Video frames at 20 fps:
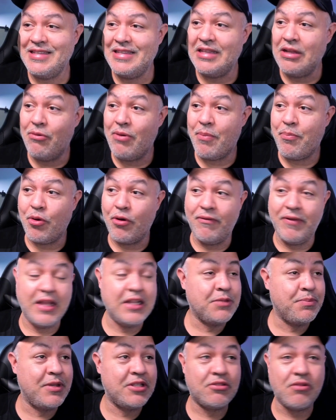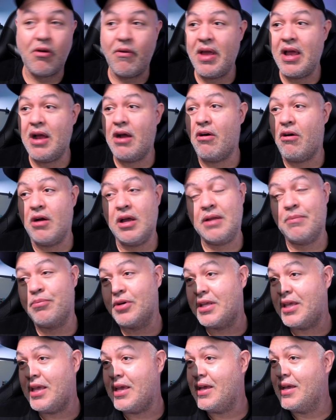Então aproveite, pessoal, é a hora
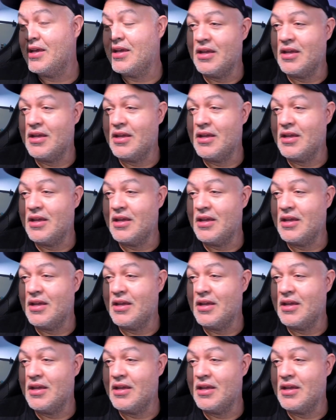porque